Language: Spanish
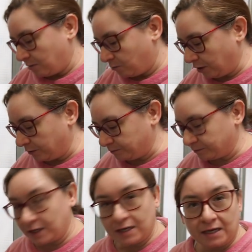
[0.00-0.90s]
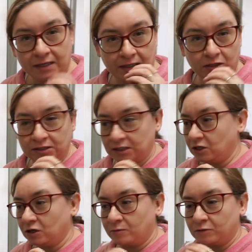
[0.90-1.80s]
Bueno, quiero
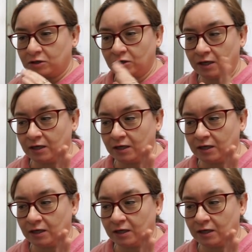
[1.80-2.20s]
enseñaros que hemos estado en